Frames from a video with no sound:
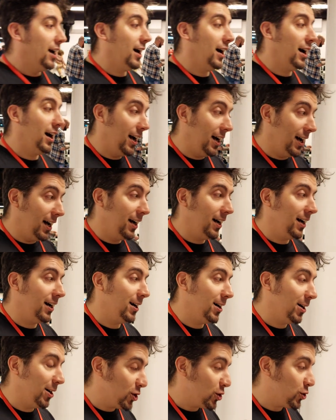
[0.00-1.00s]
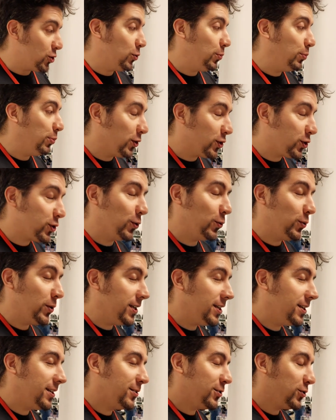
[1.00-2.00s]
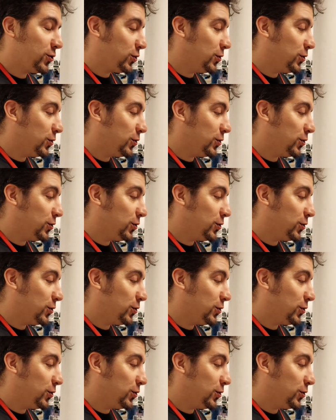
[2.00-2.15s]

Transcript: euh, je pense que oui.